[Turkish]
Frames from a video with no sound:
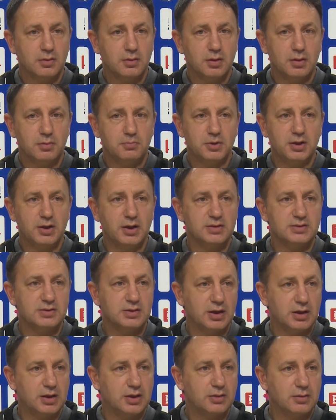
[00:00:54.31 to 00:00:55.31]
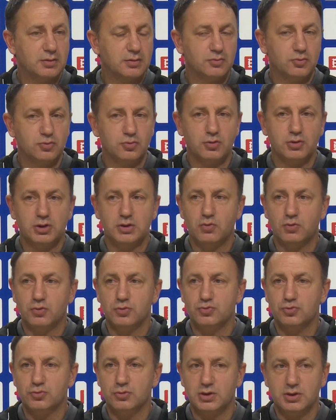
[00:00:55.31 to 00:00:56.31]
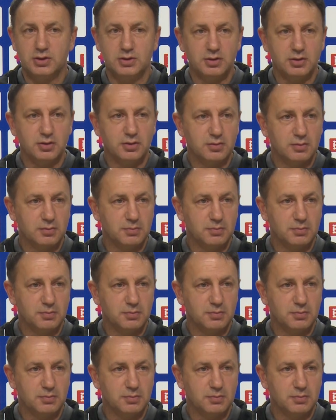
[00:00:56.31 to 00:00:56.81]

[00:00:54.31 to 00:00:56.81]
e, biraz daha Euroleague oyuncularının